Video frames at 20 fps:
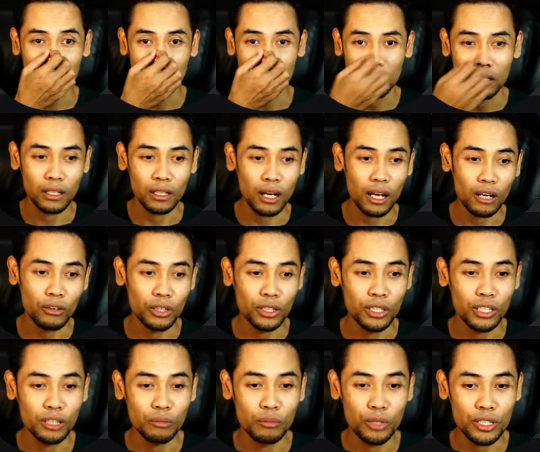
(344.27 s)
kalau
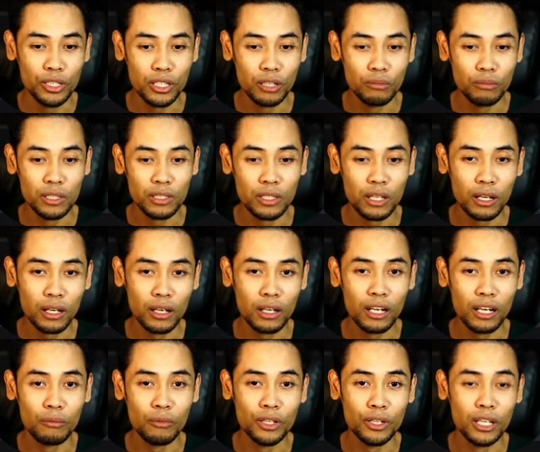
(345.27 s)
ini image-nya misalkan
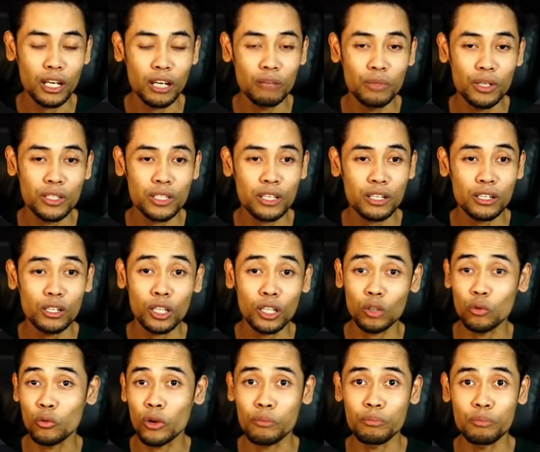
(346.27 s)
namanya
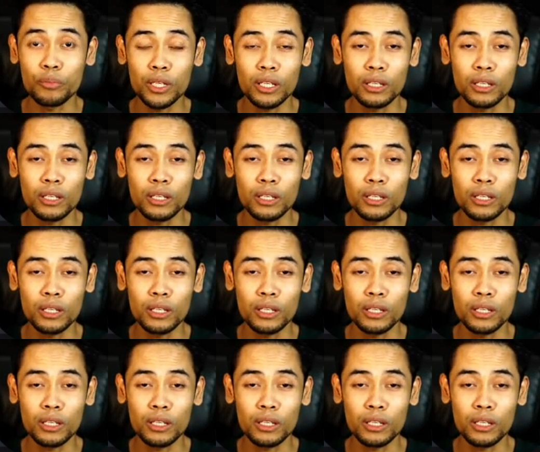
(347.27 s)
abc.wp,